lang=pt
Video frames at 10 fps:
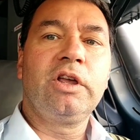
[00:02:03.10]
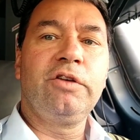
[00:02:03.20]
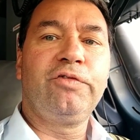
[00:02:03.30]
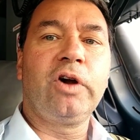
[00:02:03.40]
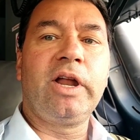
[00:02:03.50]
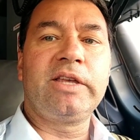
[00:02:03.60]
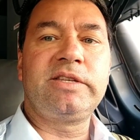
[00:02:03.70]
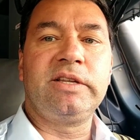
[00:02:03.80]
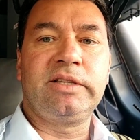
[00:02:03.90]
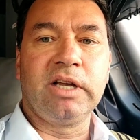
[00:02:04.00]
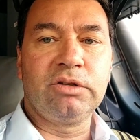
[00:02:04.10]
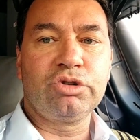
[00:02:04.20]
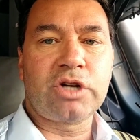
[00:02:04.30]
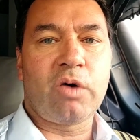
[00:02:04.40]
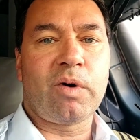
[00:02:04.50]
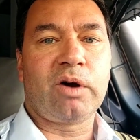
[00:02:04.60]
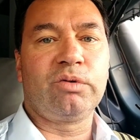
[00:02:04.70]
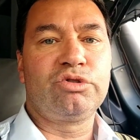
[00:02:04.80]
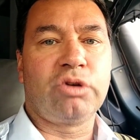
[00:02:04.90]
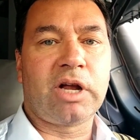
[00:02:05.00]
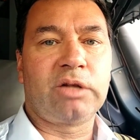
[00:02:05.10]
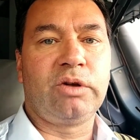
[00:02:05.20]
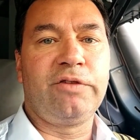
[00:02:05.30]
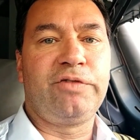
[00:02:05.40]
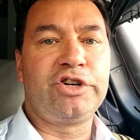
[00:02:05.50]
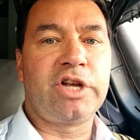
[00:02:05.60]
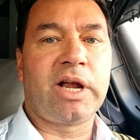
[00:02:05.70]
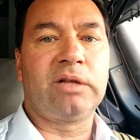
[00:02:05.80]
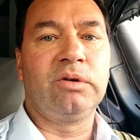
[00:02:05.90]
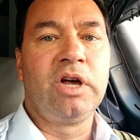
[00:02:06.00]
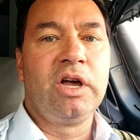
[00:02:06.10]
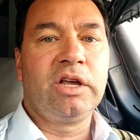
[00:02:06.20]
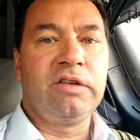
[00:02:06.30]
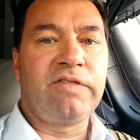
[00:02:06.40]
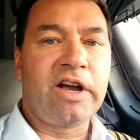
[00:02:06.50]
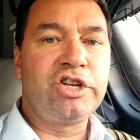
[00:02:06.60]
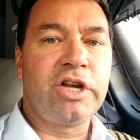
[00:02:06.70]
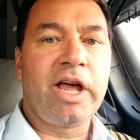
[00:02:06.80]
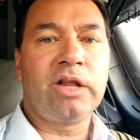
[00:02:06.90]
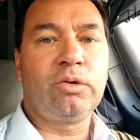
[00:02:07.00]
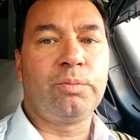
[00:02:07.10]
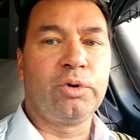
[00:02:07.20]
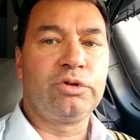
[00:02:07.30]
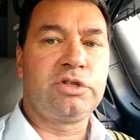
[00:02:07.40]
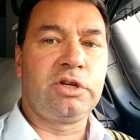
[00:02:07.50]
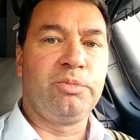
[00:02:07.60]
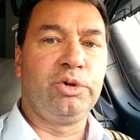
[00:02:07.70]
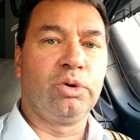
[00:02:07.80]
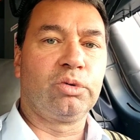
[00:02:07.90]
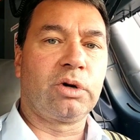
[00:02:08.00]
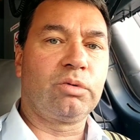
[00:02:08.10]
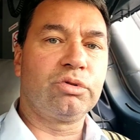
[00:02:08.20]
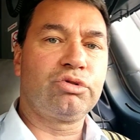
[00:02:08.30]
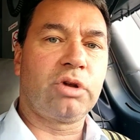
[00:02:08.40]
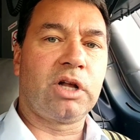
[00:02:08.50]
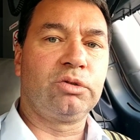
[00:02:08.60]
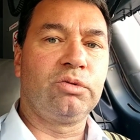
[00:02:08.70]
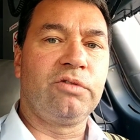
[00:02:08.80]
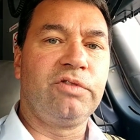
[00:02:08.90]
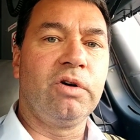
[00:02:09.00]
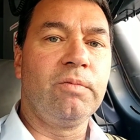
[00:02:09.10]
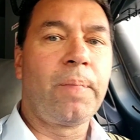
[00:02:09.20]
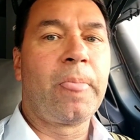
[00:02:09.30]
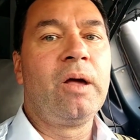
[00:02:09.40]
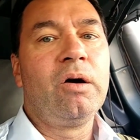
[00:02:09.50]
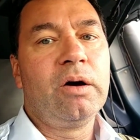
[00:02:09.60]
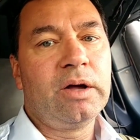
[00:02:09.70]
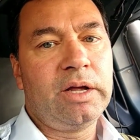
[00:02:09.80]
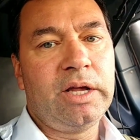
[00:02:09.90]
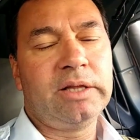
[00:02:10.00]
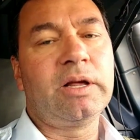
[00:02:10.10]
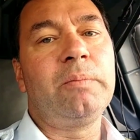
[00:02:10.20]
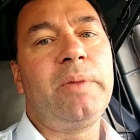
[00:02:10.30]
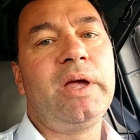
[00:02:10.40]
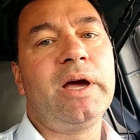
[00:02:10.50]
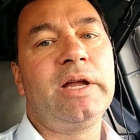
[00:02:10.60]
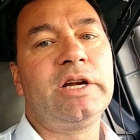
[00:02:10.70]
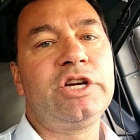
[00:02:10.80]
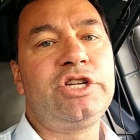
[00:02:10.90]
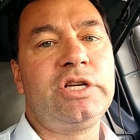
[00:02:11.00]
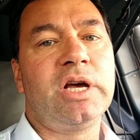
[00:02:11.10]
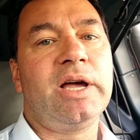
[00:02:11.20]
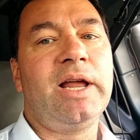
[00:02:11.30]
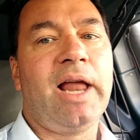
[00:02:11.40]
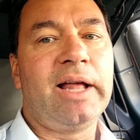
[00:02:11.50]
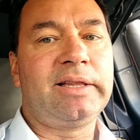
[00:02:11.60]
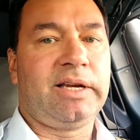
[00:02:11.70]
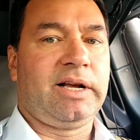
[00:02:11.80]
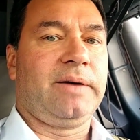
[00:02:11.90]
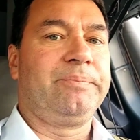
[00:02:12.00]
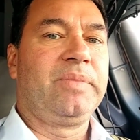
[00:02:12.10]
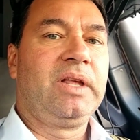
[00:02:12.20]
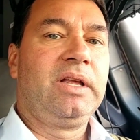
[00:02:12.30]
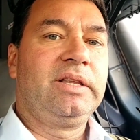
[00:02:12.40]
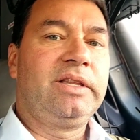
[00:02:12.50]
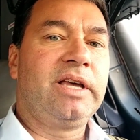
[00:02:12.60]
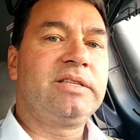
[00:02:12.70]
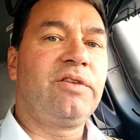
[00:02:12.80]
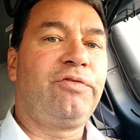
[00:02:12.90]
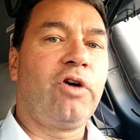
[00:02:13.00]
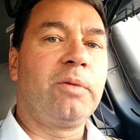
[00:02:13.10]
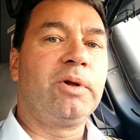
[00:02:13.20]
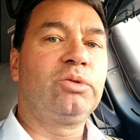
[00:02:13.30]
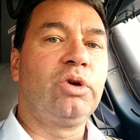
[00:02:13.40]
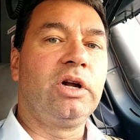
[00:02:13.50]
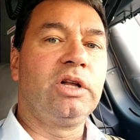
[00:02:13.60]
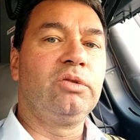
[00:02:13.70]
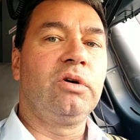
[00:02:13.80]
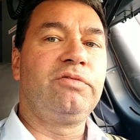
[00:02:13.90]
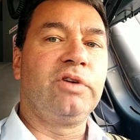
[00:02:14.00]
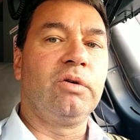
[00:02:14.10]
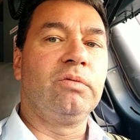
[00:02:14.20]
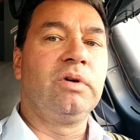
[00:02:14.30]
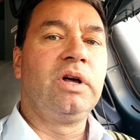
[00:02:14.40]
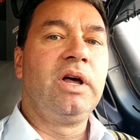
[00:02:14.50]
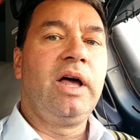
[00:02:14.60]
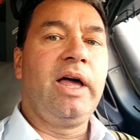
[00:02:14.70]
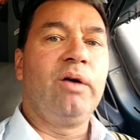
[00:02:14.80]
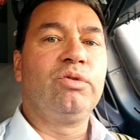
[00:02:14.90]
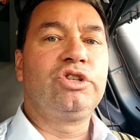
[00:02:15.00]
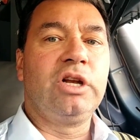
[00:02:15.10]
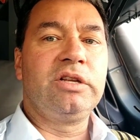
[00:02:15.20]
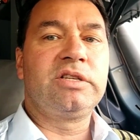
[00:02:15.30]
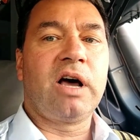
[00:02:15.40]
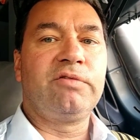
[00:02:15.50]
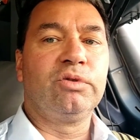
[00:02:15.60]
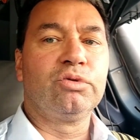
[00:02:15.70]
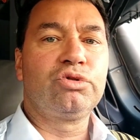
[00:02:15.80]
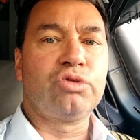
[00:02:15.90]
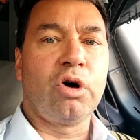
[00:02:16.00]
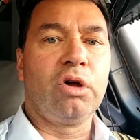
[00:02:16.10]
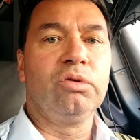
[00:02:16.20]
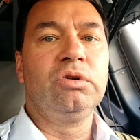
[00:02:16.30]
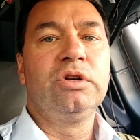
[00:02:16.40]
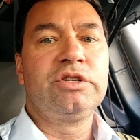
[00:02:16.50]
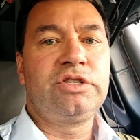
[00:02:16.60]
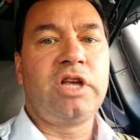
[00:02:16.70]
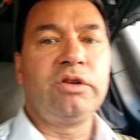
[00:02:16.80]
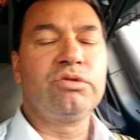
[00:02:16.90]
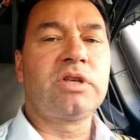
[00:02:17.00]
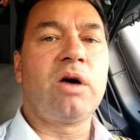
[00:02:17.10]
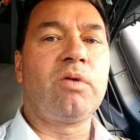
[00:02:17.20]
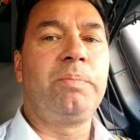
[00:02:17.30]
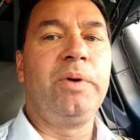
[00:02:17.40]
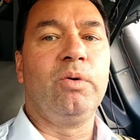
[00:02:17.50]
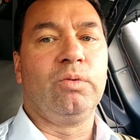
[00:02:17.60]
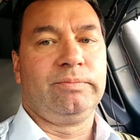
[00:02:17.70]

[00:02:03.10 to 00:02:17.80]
que fornecem tanto já o ar-condicionado refrigerado, que vai direto para o distribuidor do ar-condicionado do avião, e também a energia elétrica, dessa forma tornando o avião é, utilizável no solo sem usar o APU.